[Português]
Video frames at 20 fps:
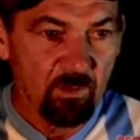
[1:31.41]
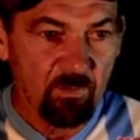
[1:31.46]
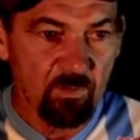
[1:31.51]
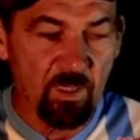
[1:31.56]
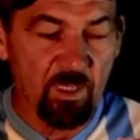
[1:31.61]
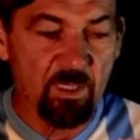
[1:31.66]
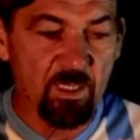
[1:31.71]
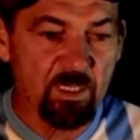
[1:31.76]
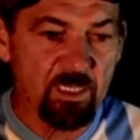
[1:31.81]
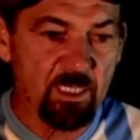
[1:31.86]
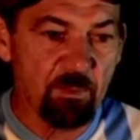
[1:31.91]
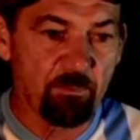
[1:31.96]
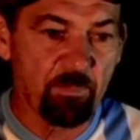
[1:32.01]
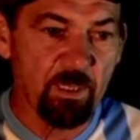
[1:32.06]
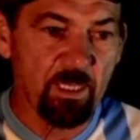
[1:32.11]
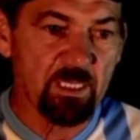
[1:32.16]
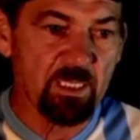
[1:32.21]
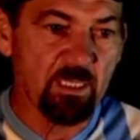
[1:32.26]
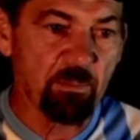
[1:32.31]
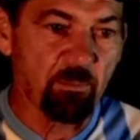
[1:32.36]
Tem gente que
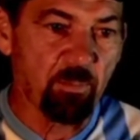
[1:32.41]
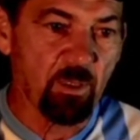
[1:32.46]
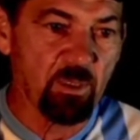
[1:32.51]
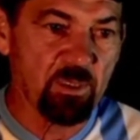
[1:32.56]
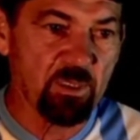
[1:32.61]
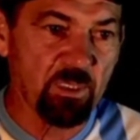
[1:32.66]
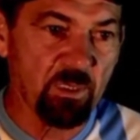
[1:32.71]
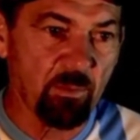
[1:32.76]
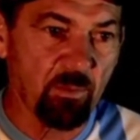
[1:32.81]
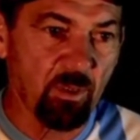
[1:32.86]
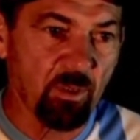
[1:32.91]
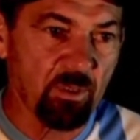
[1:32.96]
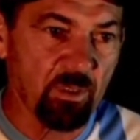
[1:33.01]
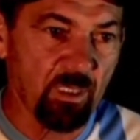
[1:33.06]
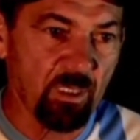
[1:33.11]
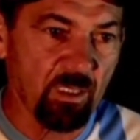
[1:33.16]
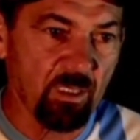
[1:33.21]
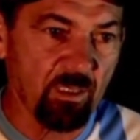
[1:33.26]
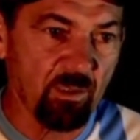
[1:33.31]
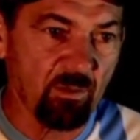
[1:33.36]
pensa que pode ser
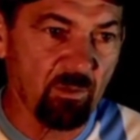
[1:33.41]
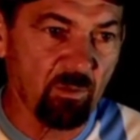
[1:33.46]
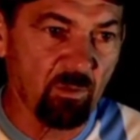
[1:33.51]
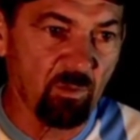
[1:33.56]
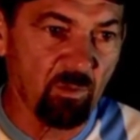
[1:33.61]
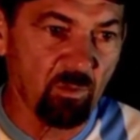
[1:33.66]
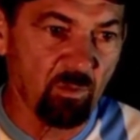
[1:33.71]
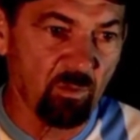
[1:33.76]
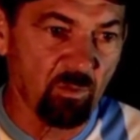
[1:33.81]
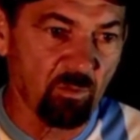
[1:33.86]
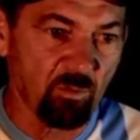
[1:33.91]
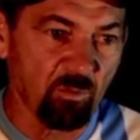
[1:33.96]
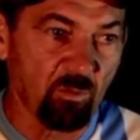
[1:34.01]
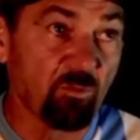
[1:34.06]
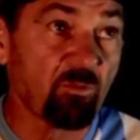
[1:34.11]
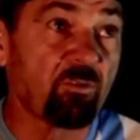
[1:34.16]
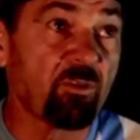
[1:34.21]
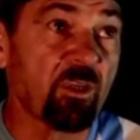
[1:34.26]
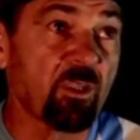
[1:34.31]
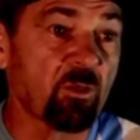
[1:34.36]
moda um
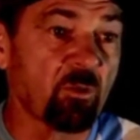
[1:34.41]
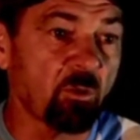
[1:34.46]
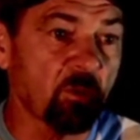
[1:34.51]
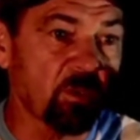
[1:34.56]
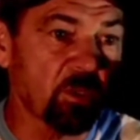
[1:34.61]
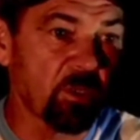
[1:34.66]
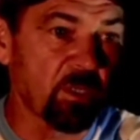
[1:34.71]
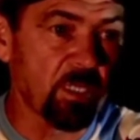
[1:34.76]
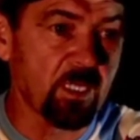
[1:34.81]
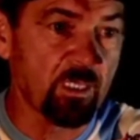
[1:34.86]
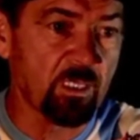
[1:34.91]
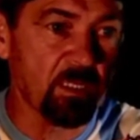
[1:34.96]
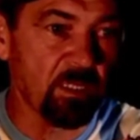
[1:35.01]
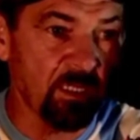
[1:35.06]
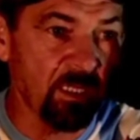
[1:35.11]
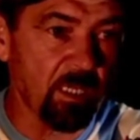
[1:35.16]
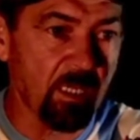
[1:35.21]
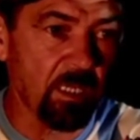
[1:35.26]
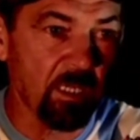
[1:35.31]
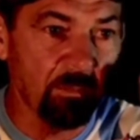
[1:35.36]
fedor que tem na,
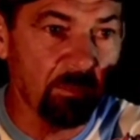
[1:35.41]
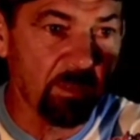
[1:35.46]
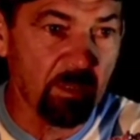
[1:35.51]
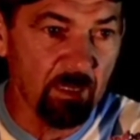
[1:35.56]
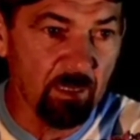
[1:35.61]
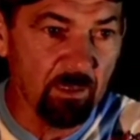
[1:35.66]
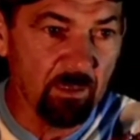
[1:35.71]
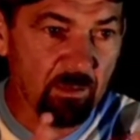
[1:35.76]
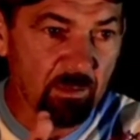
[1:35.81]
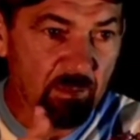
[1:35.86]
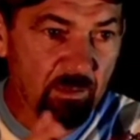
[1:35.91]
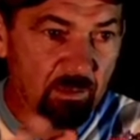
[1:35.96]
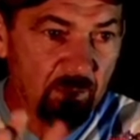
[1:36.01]
na rama, né?